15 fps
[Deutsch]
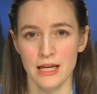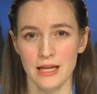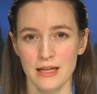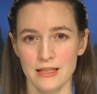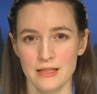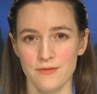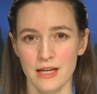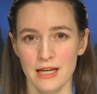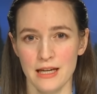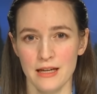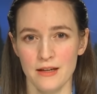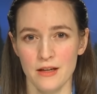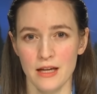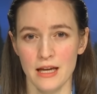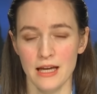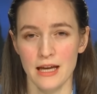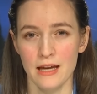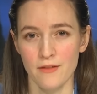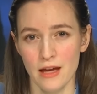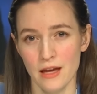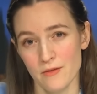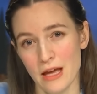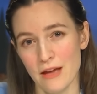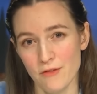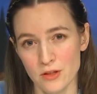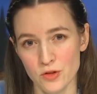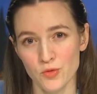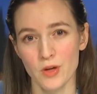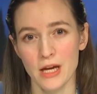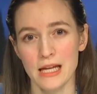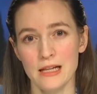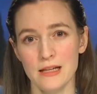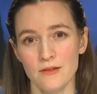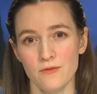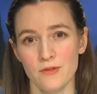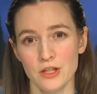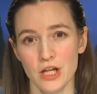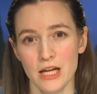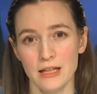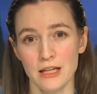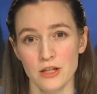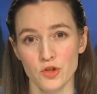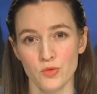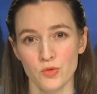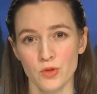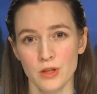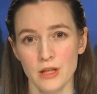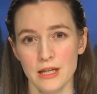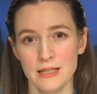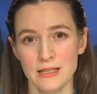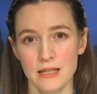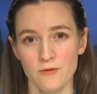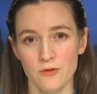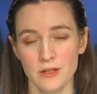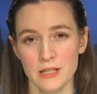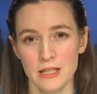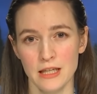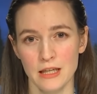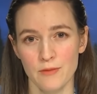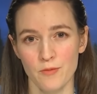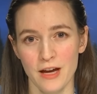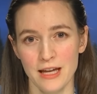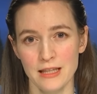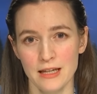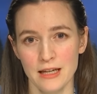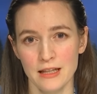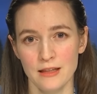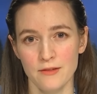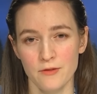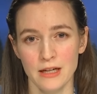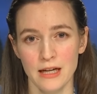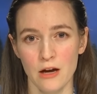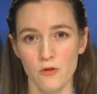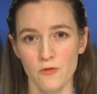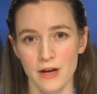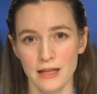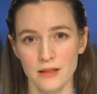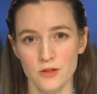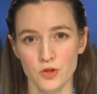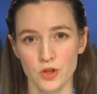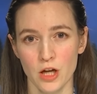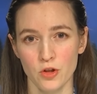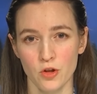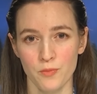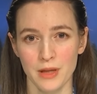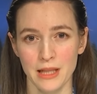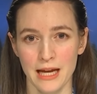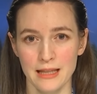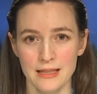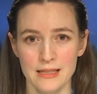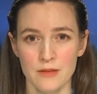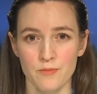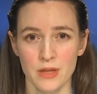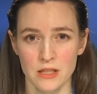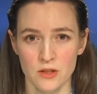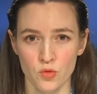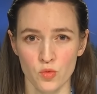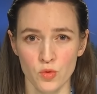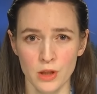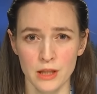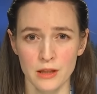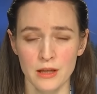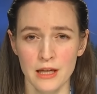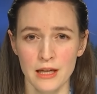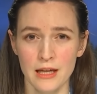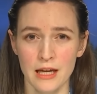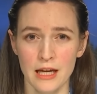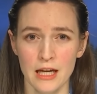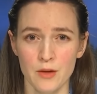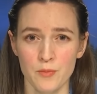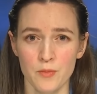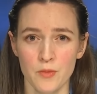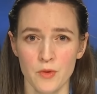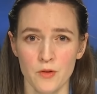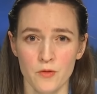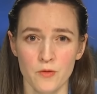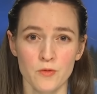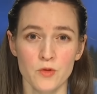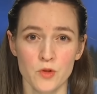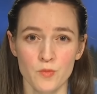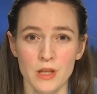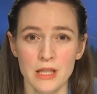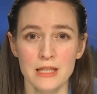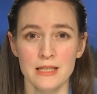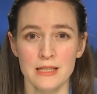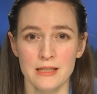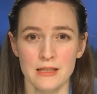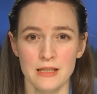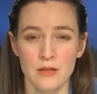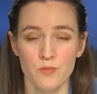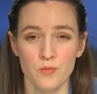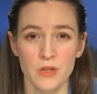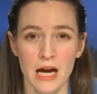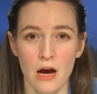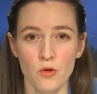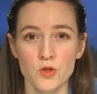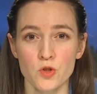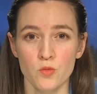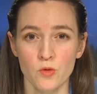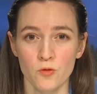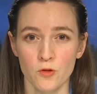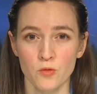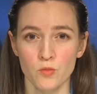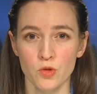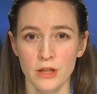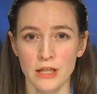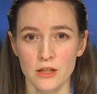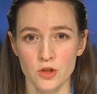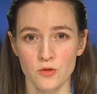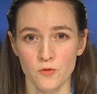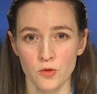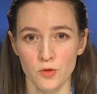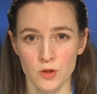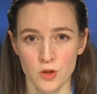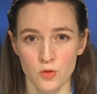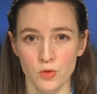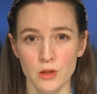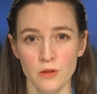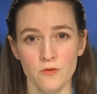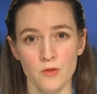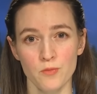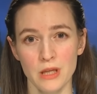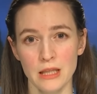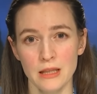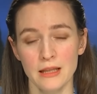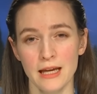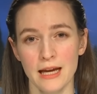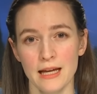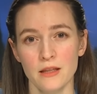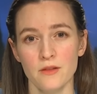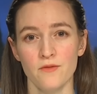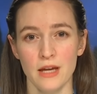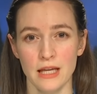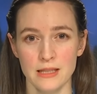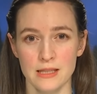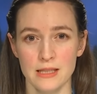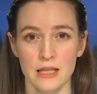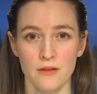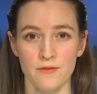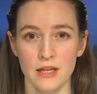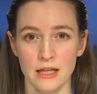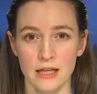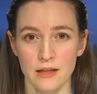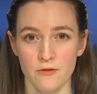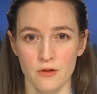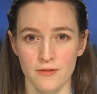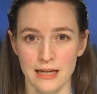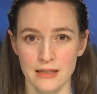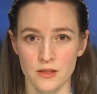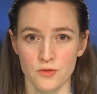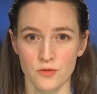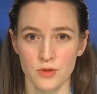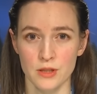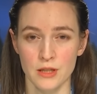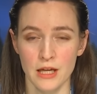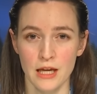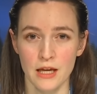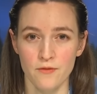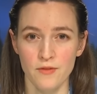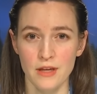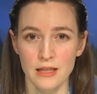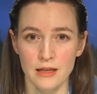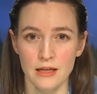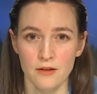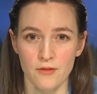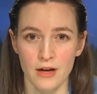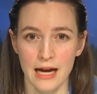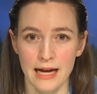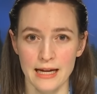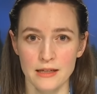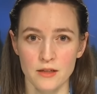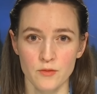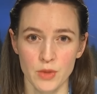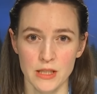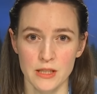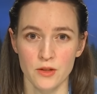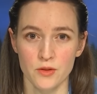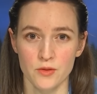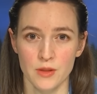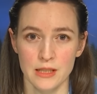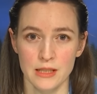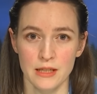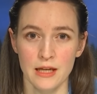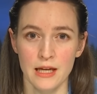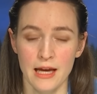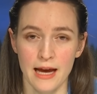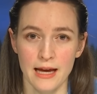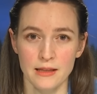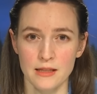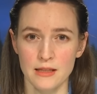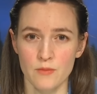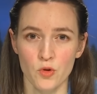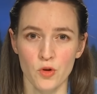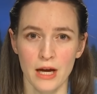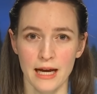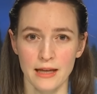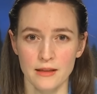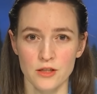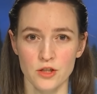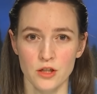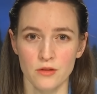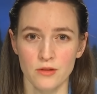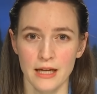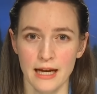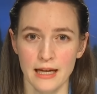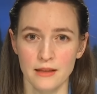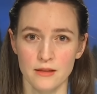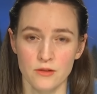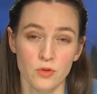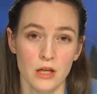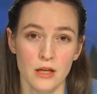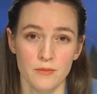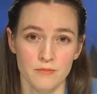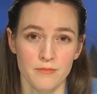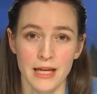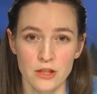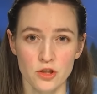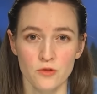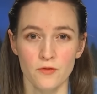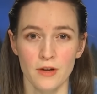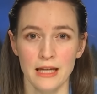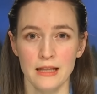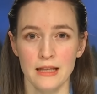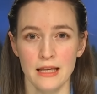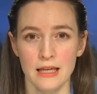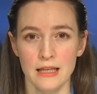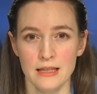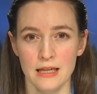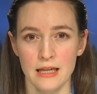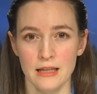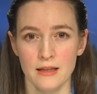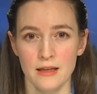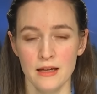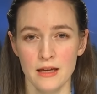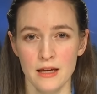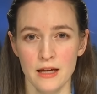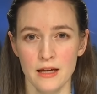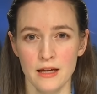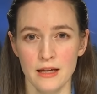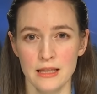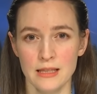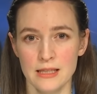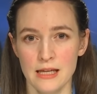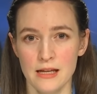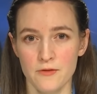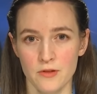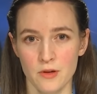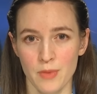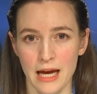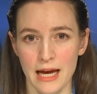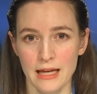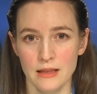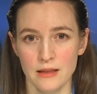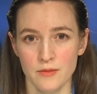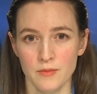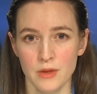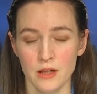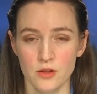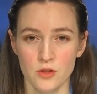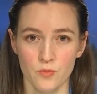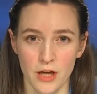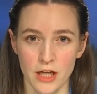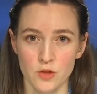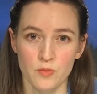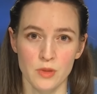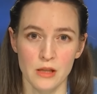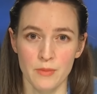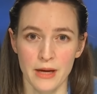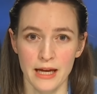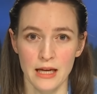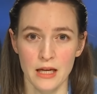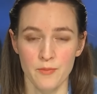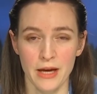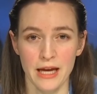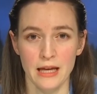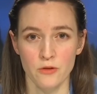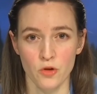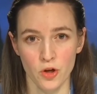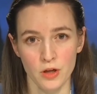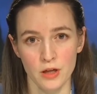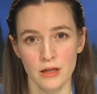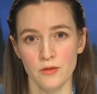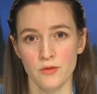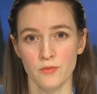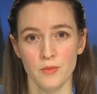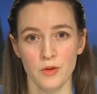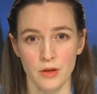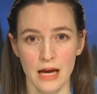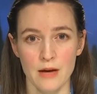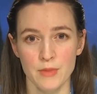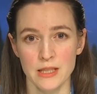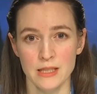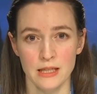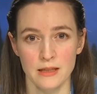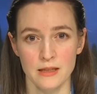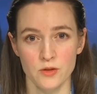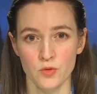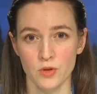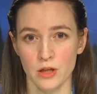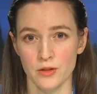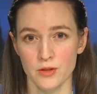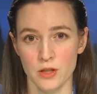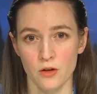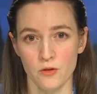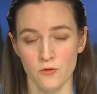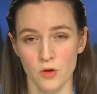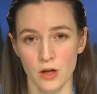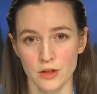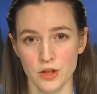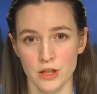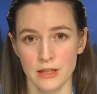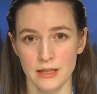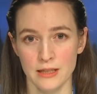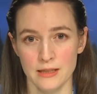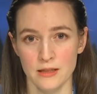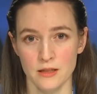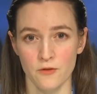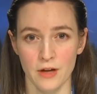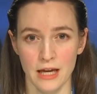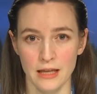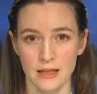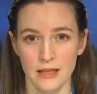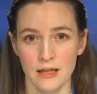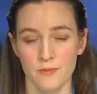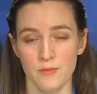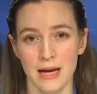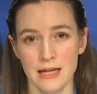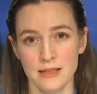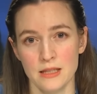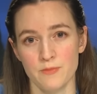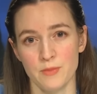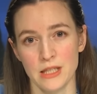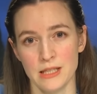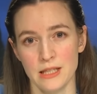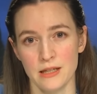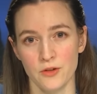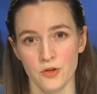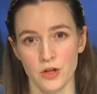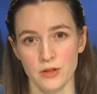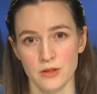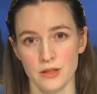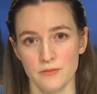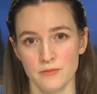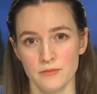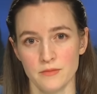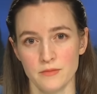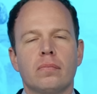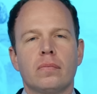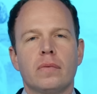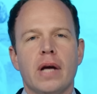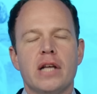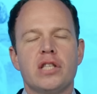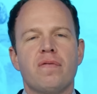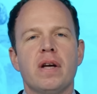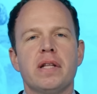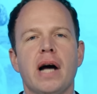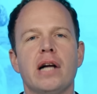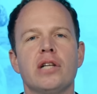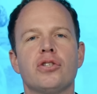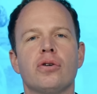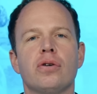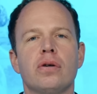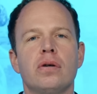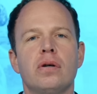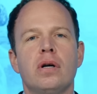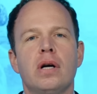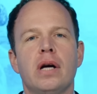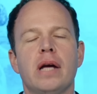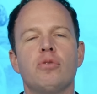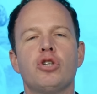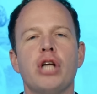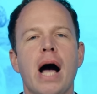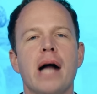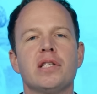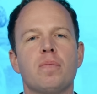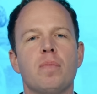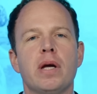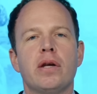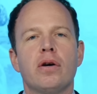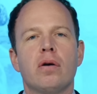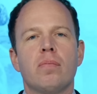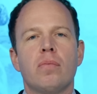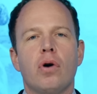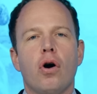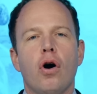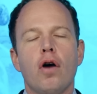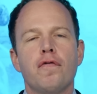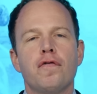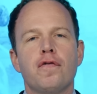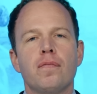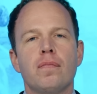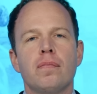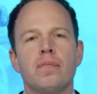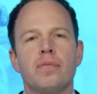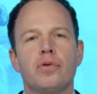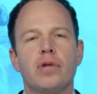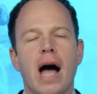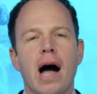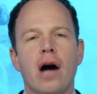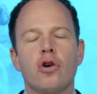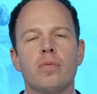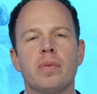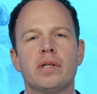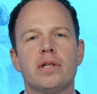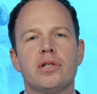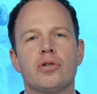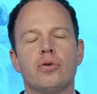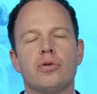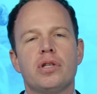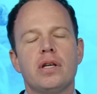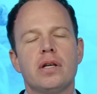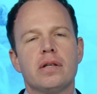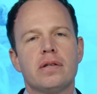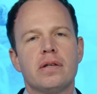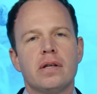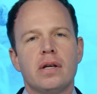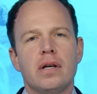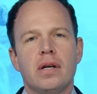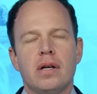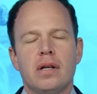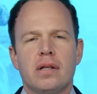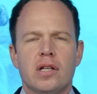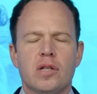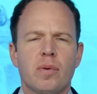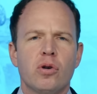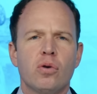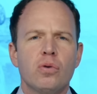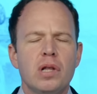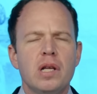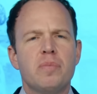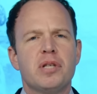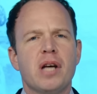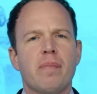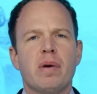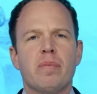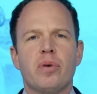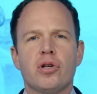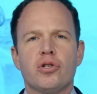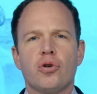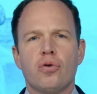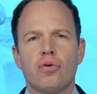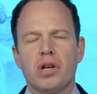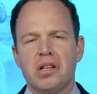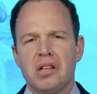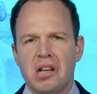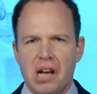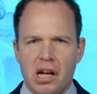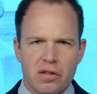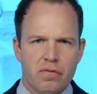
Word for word: denke, es wäre äh, eventuell wahrscheinlich schon sinnvoll, sich im weiteren Verlauf anzuschauen, ob man einzelnen Personen ähm, zumindest die, die Ausübung von politischen Funktionen verbieten kann, wenn sie sich wirklich verfassungswidrig verhalten bzw. antidemokratische oder, ant oder menschenfeindliche Ideen äh, gezielt verbreiten. Zum Beispiel bei, bei Herrn Höcke kann man sich das durchaus auch vorstellen, dass das auf rechtlicher Basis passieren könnte. Es wird also im Staatsmedium offen darüber diskutiert, dass man unliebsamen Personen, genannt